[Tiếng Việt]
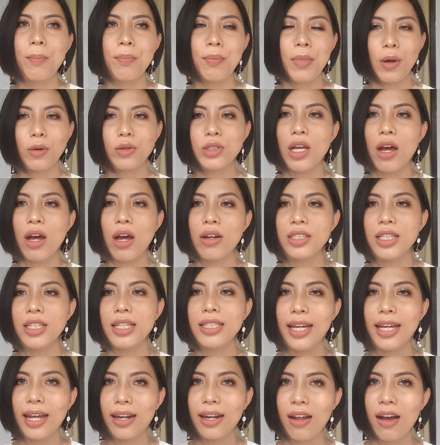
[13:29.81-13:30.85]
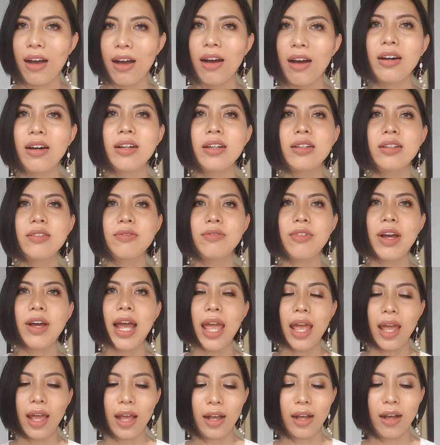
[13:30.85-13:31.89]
màu son xinh xắn hơn
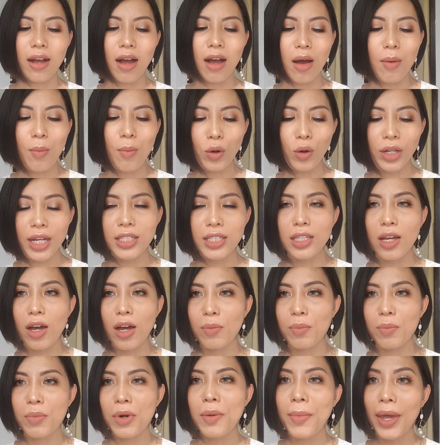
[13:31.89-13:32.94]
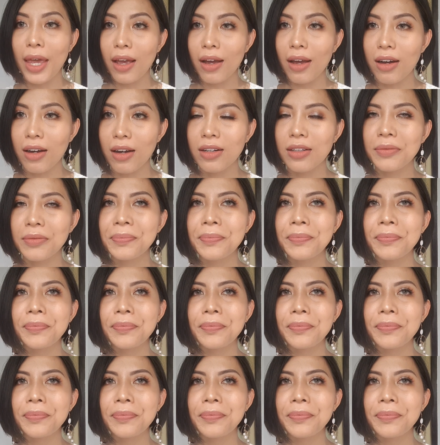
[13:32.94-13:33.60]
và có một cây son mới mẻ hơn